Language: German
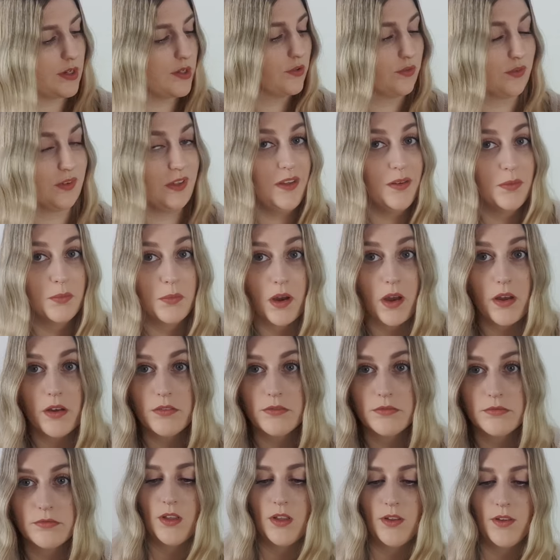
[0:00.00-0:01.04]
also wie immer.
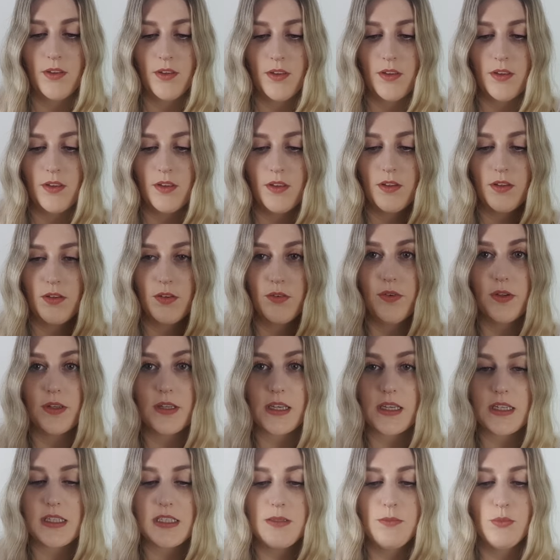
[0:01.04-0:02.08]
Bin
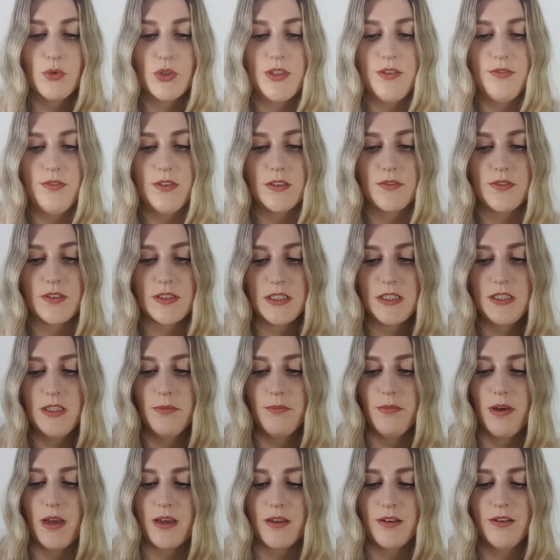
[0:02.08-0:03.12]
richtig motiviert, was ich hier
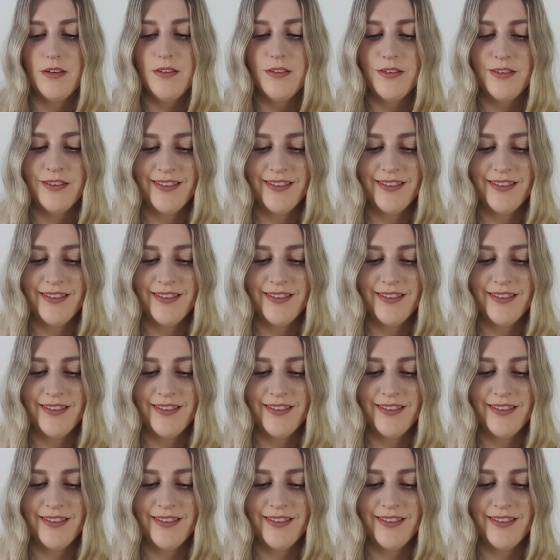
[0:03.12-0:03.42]
mache.